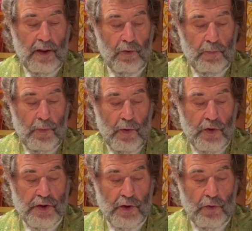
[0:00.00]

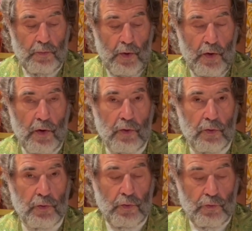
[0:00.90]
reproches et remords
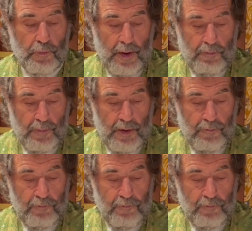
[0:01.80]
contre nous-mêmes,